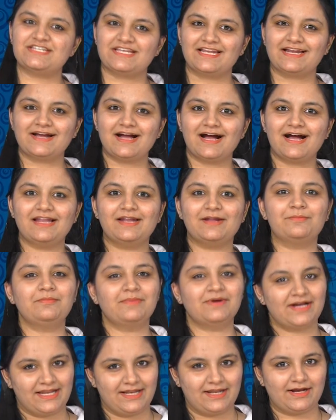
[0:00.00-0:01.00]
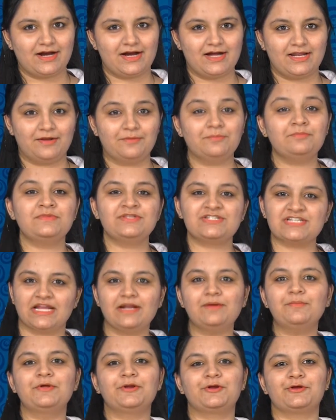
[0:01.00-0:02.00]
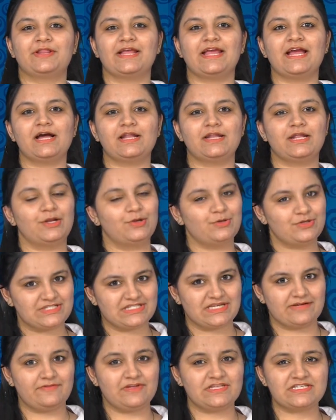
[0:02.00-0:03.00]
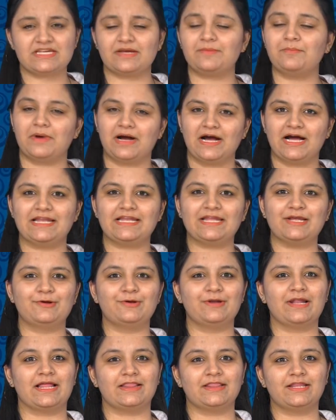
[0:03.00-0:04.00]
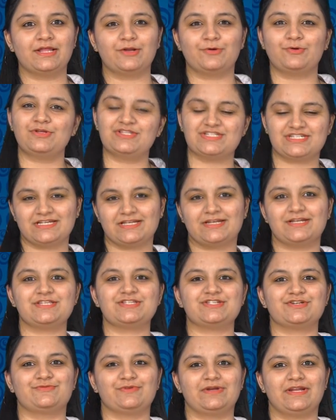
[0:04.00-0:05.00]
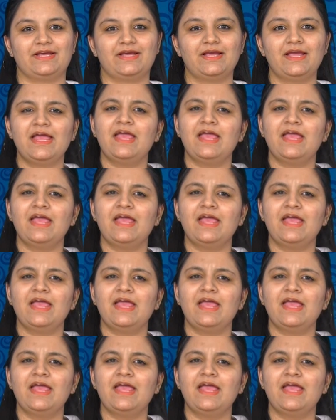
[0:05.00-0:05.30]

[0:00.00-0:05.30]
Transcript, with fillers: చిరకాలం కలకాలం జనం హృదయాలలో జీవించే మహనీయులందరూ చిరంజీవులే